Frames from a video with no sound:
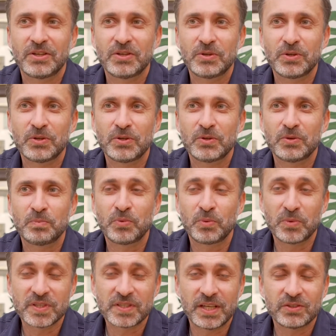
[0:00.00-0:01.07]
Euh, pour
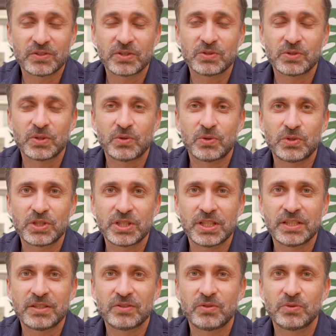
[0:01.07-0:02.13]
moi, c'est la transition
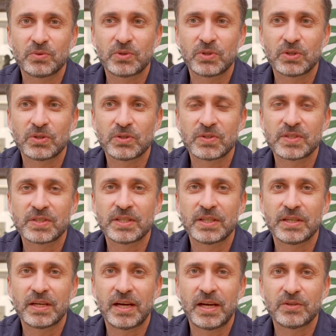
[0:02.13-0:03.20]
écologique, donc euh,
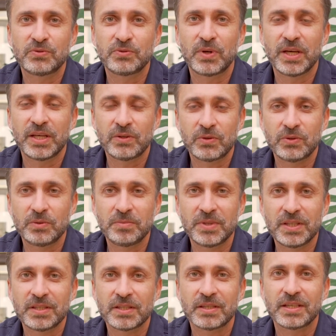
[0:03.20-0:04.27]
c'est à la fois
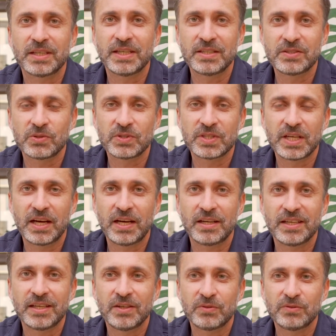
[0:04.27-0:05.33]
économique et
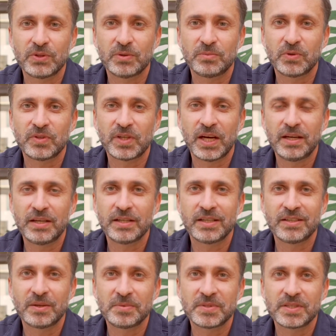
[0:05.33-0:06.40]
sociale et environnementale. Et
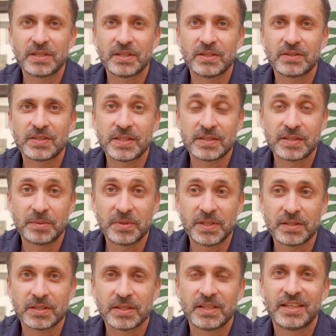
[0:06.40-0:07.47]
comme c'est euh,
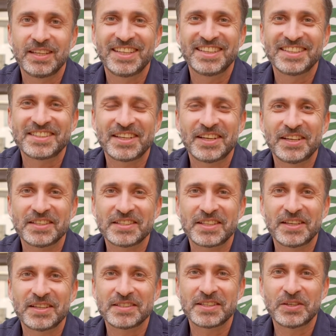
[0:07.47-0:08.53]
systémique, ça,
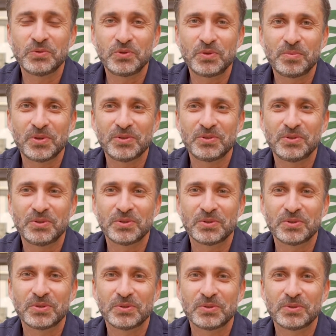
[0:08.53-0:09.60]
nous demande
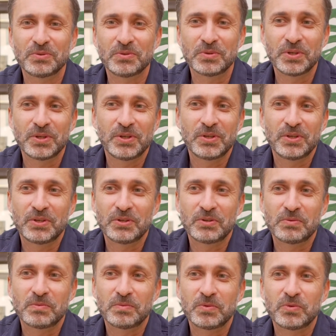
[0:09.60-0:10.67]
de
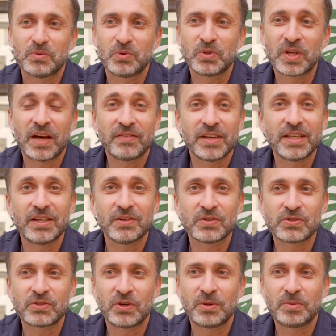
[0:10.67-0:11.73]
travailler
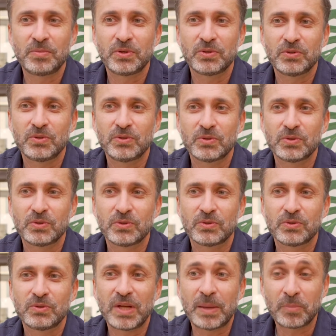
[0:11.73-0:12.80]
ensemble,
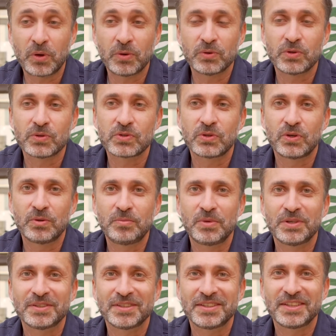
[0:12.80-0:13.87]
d'apprendre
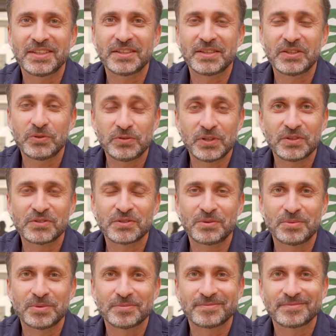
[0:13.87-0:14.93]
ensemble et de faire ensemble.